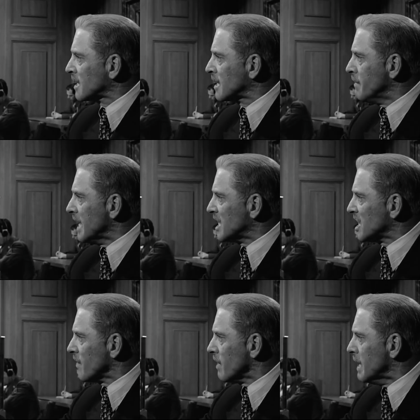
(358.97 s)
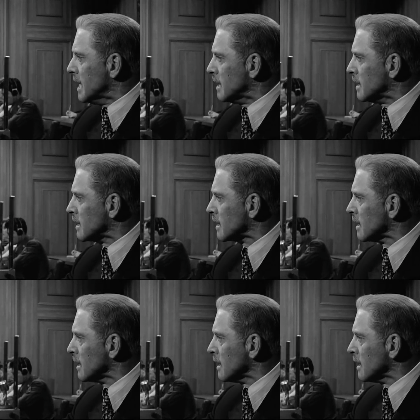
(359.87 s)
exterminio de millones.